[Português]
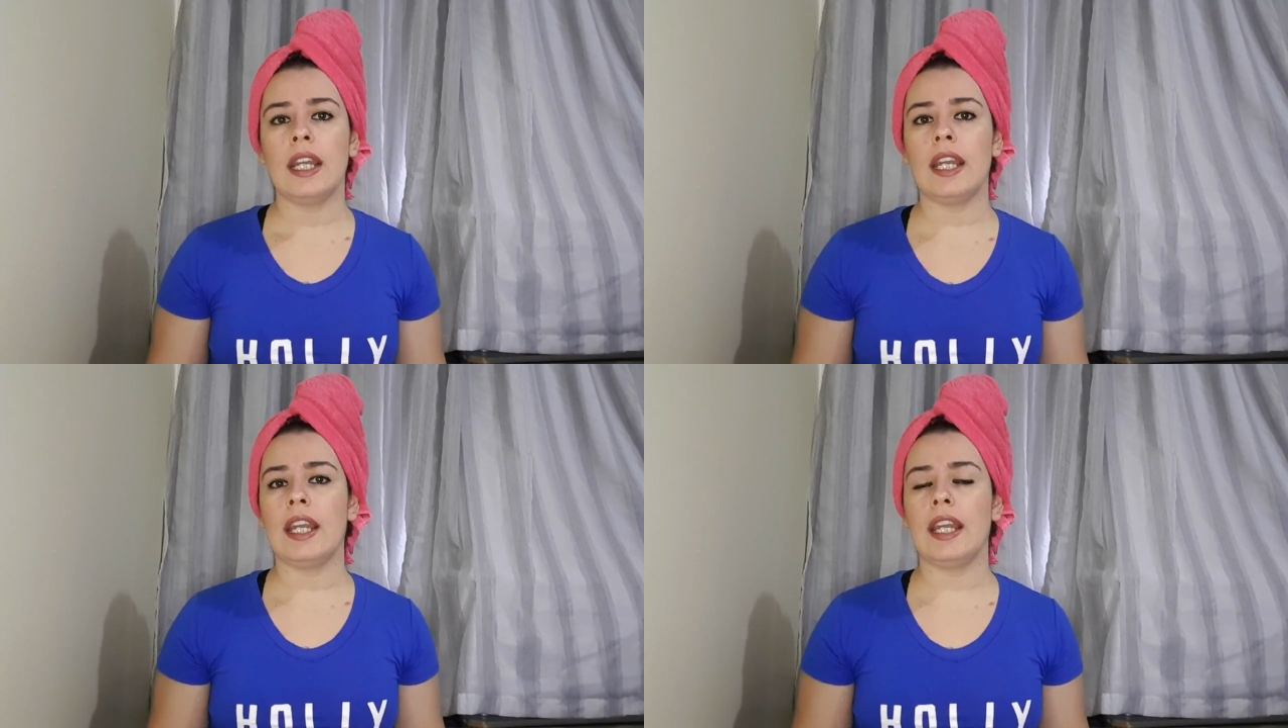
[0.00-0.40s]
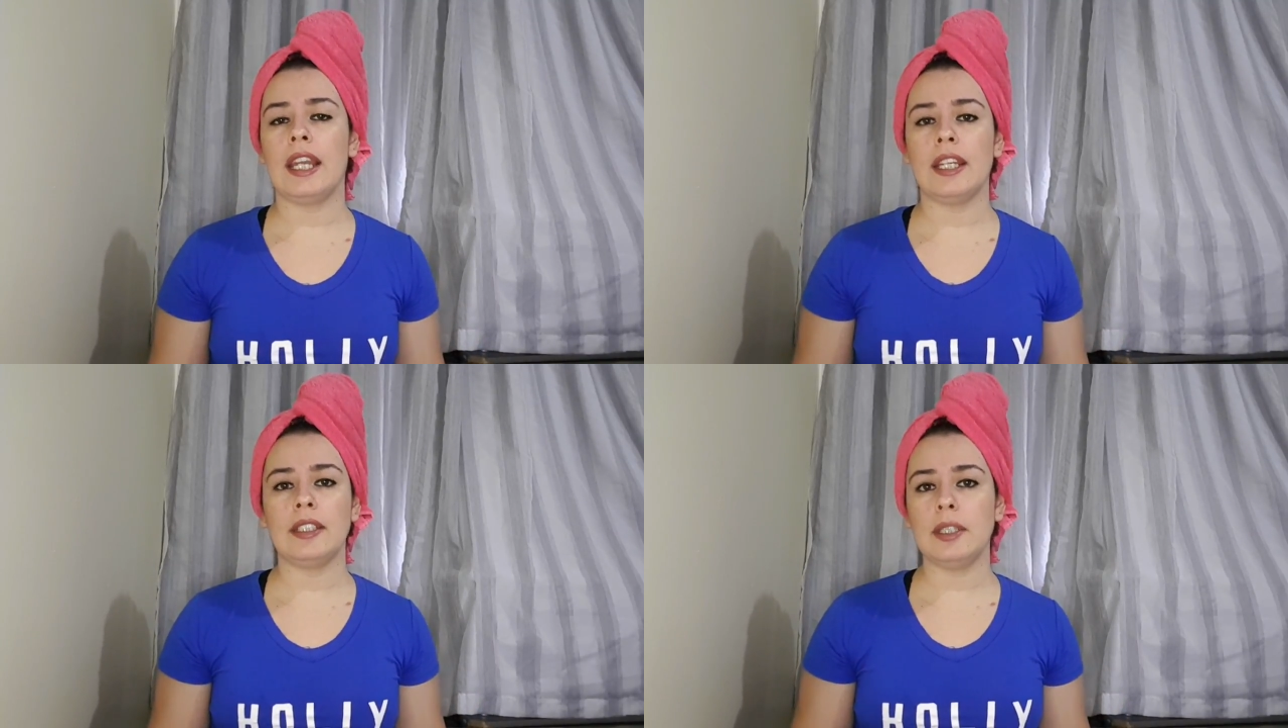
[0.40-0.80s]

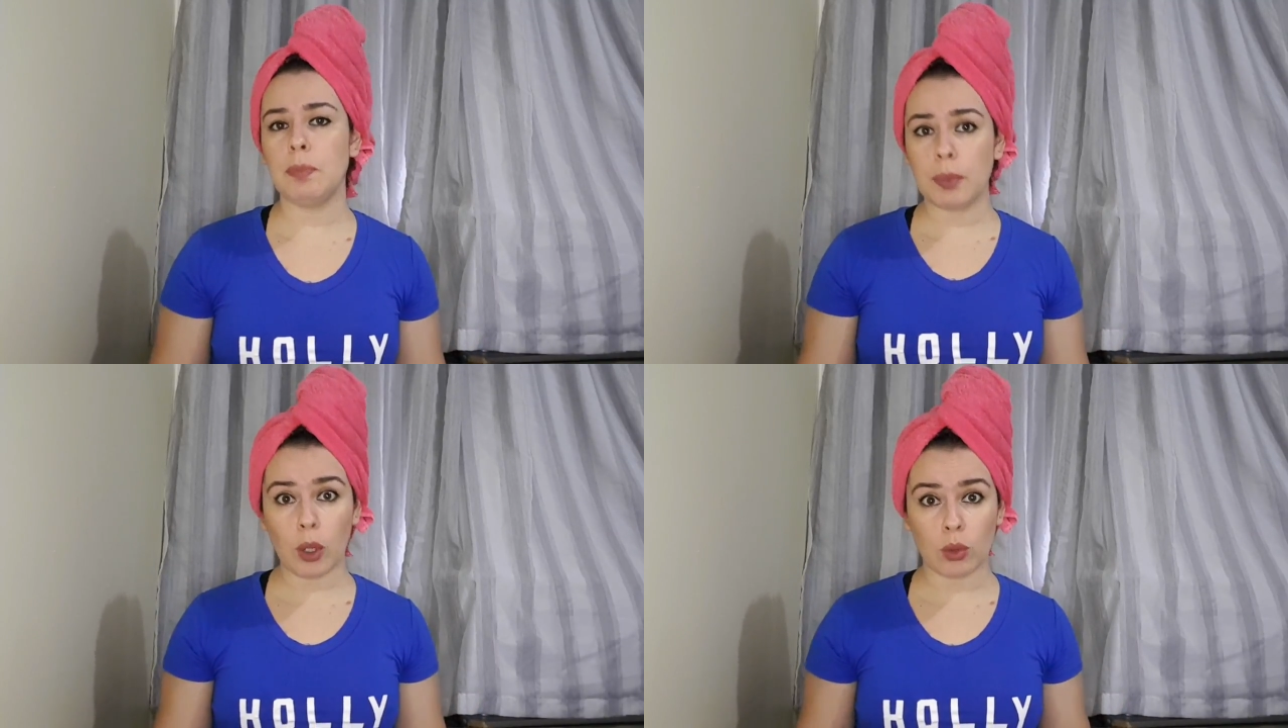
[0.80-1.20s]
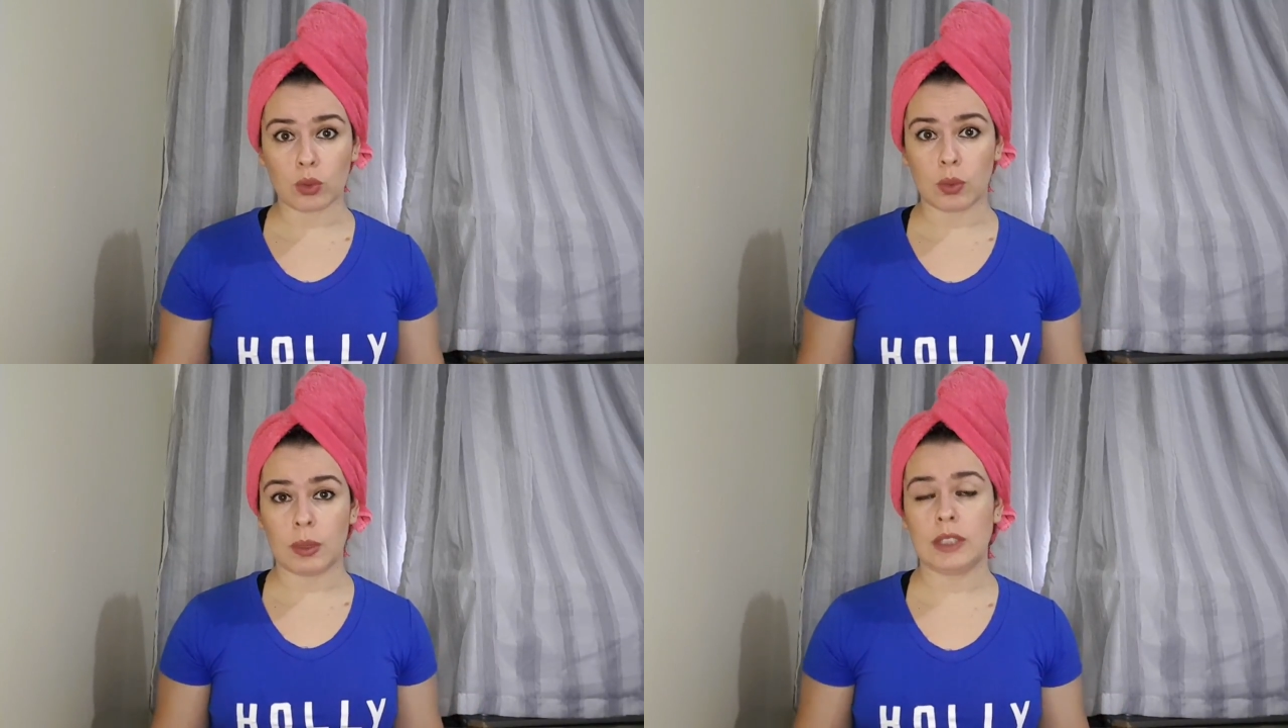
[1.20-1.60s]
é, e
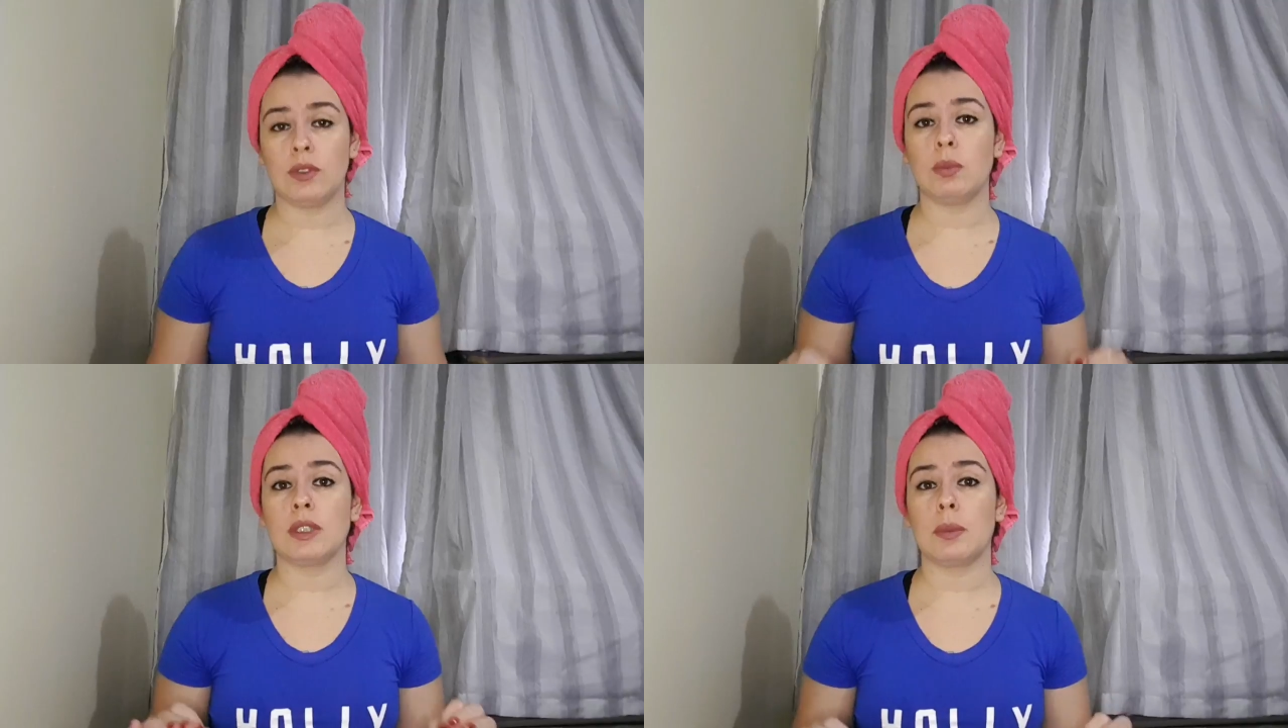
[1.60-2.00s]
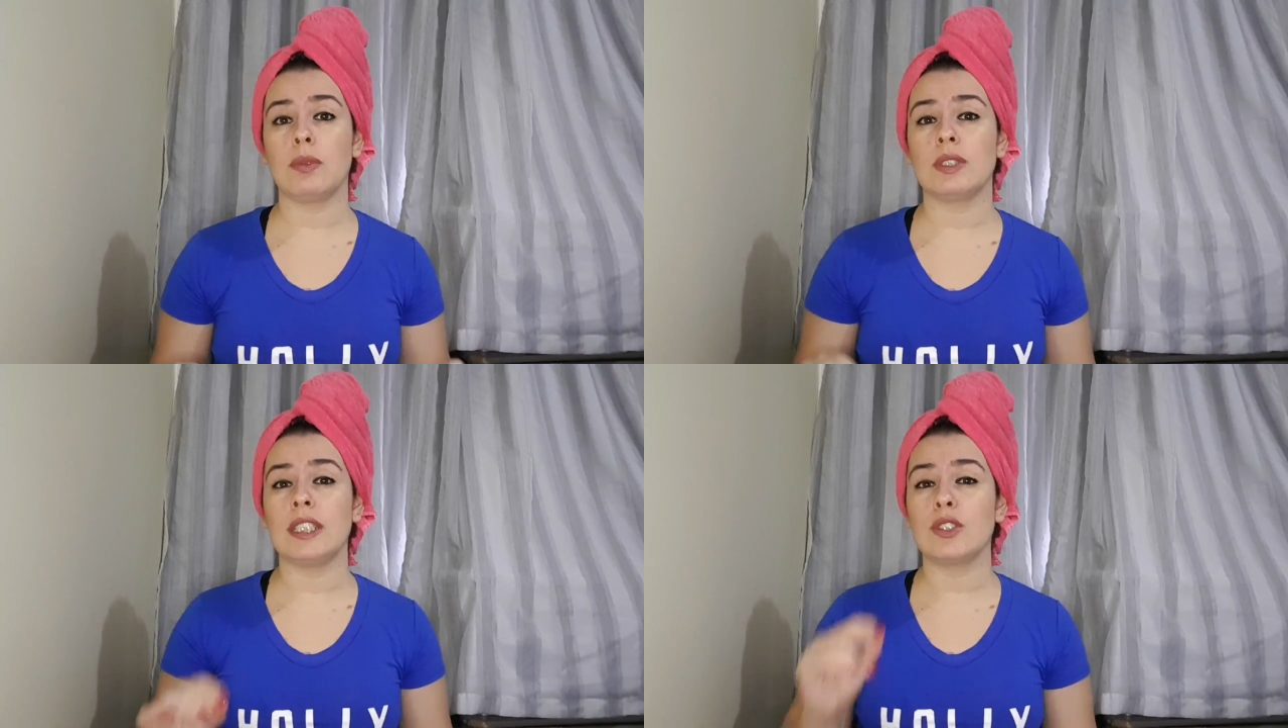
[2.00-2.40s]
pronto, mas eu vou mostrar
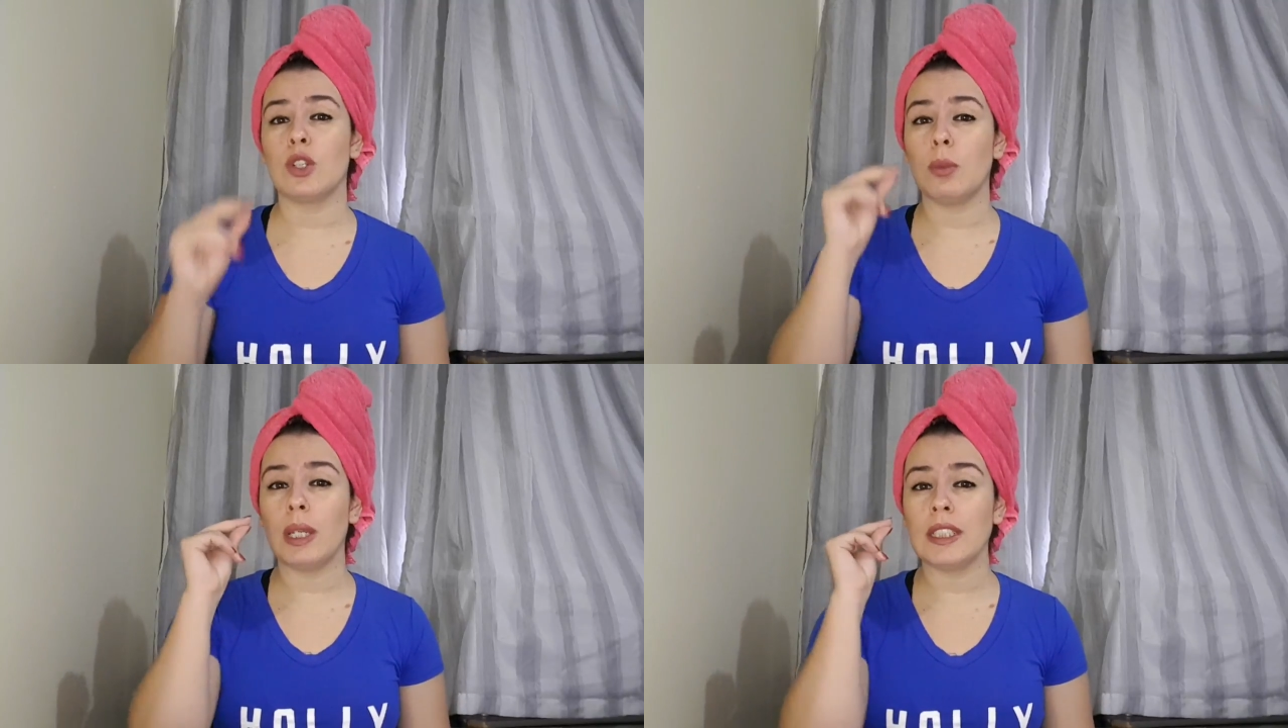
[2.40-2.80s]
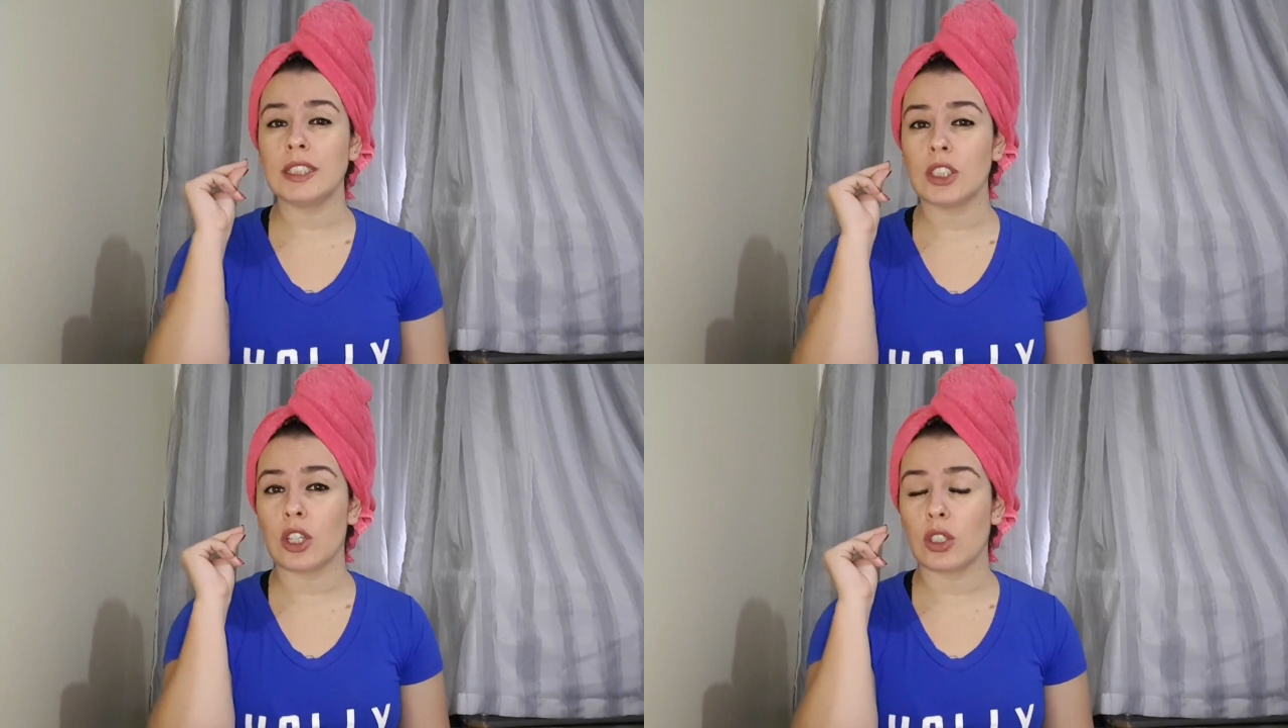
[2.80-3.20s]
pra vocês como é assim,